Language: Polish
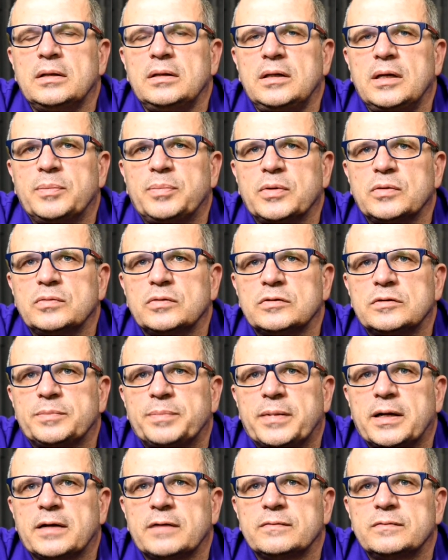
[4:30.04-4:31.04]

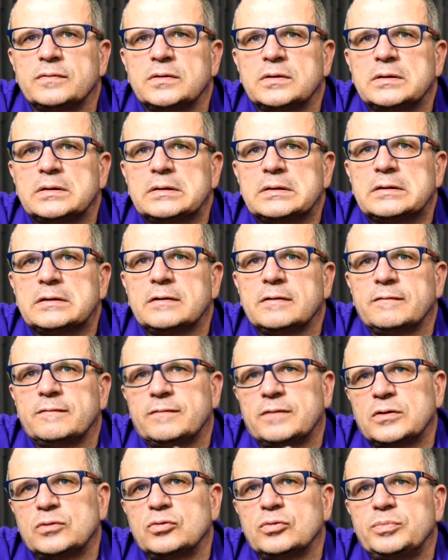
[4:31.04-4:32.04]
niepełnosprawnych.
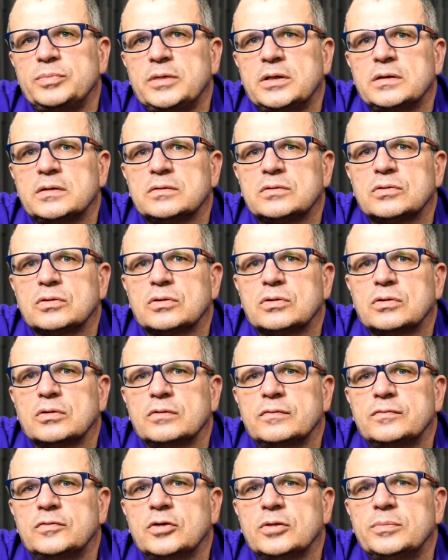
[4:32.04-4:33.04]
Według mnie jest to
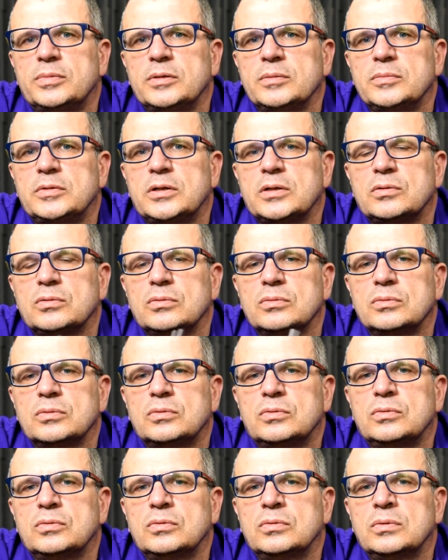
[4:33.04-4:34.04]
krok w dobrym
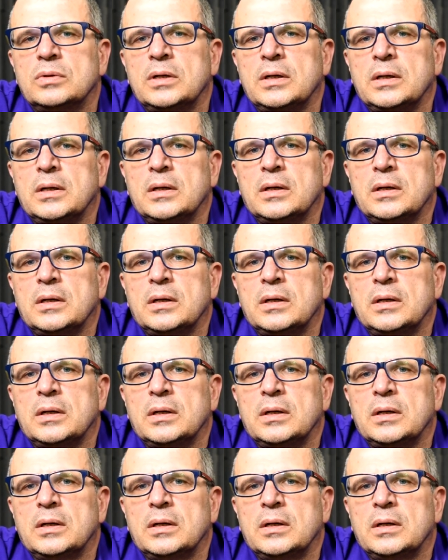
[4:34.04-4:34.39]
kierunku.